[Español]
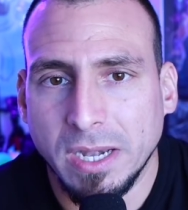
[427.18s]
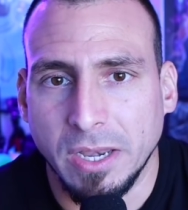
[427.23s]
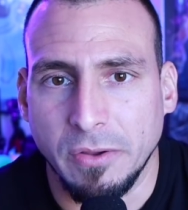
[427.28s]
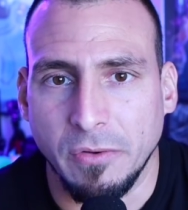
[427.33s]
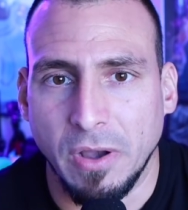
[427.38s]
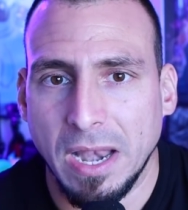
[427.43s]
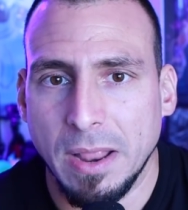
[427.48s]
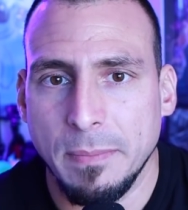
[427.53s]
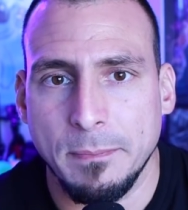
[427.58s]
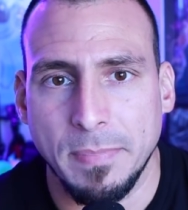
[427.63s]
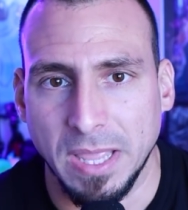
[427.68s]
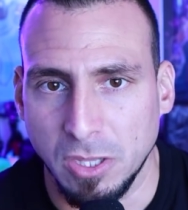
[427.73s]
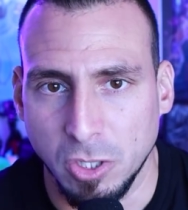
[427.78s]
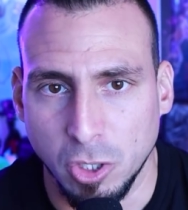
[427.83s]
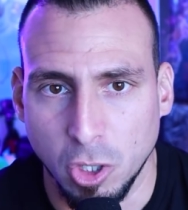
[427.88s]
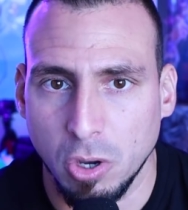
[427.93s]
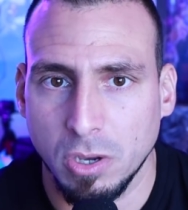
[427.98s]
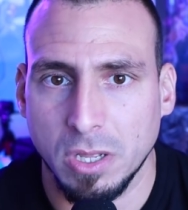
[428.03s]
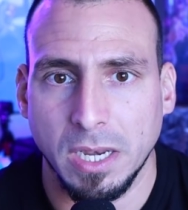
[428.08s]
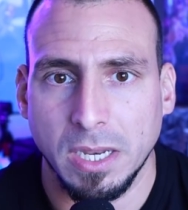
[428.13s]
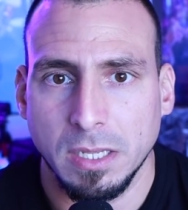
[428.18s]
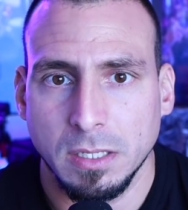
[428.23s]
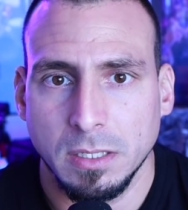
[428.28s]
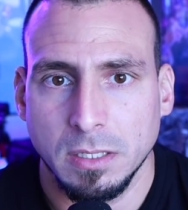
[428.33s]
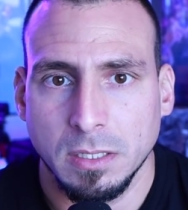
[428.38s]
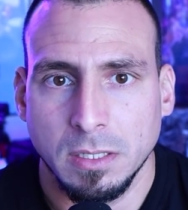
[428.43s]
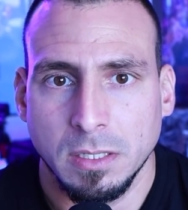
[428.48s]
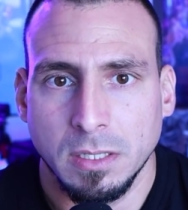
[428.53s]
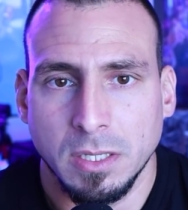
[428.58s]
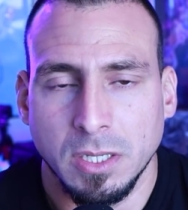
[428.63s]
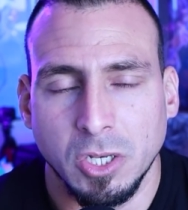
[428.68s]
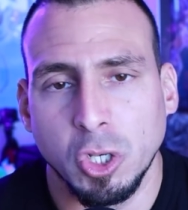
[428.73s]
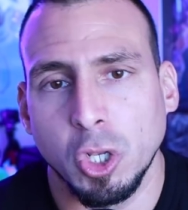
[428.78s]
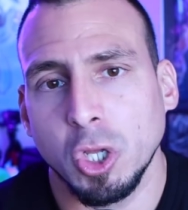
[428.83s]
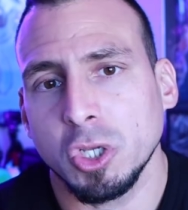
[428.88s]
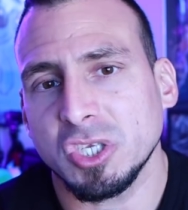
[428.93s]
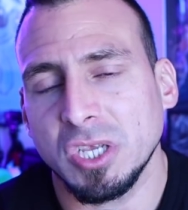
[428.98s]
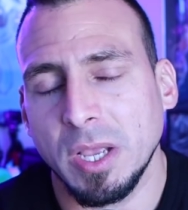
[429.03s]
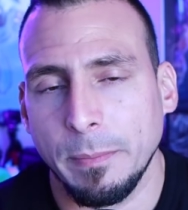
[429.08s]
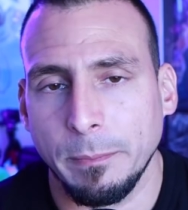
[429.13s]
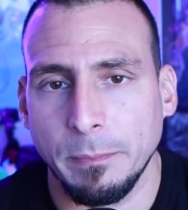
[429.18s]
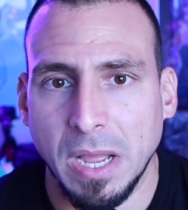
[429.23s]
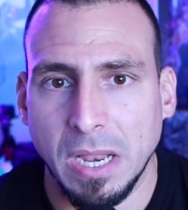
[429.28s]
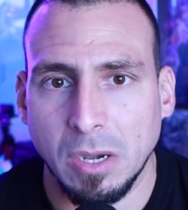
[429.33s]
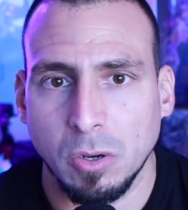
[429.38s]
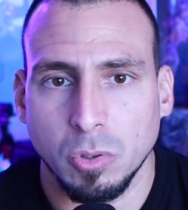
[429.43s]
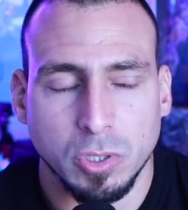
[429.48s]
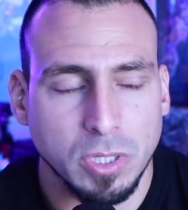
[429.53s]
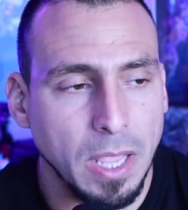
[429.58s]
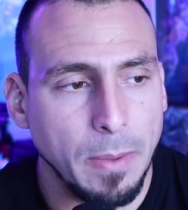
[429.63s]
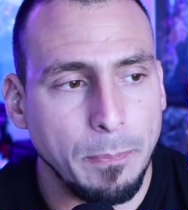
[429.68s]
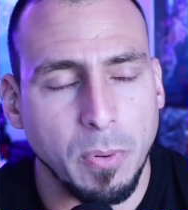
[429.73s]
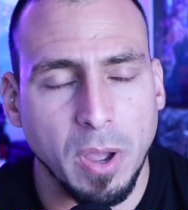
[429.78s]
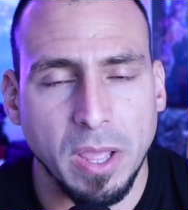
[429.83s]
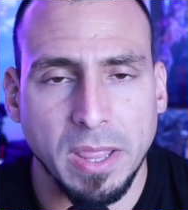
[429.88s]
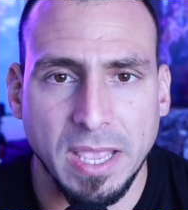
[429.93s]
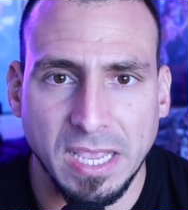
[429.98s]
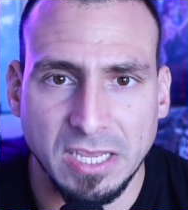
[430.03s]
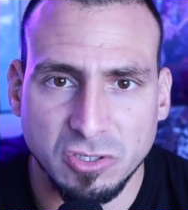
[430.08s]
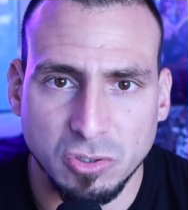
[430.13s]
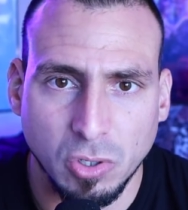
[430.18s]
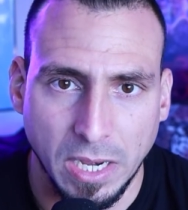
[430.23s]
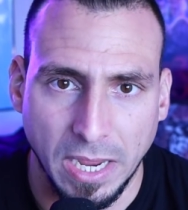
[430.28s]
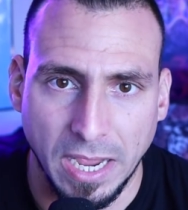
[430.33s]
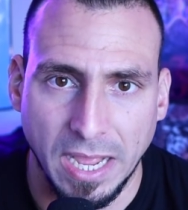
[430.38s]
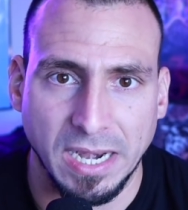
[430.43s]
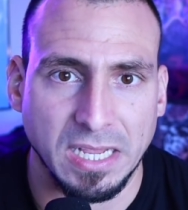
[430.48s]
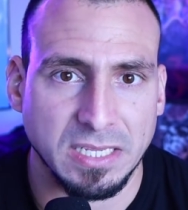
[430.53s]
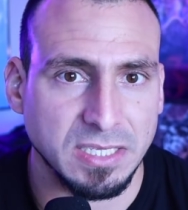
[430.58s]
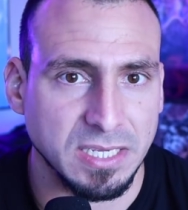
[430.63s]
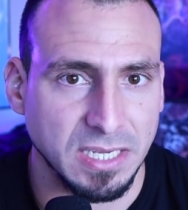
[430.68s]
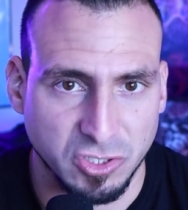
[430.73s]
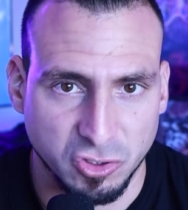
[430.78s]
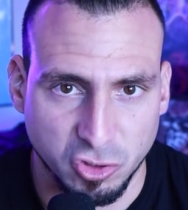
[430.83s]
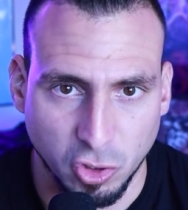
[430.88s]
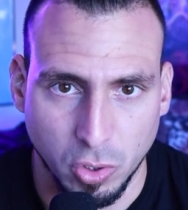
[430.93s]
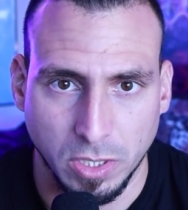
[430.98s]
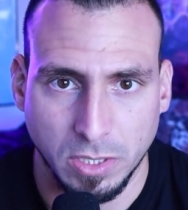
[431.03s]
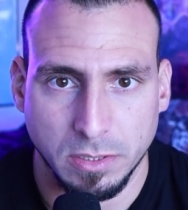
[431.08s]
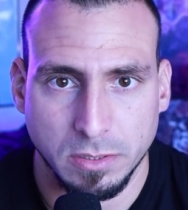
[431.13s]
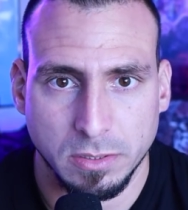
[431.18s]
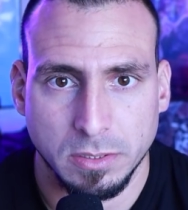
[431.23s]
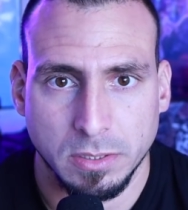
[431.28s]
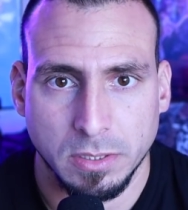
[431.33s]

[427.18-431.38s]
a rivales mediocres. No sean malos. Después de eso le gana a Chelsea Sonnen.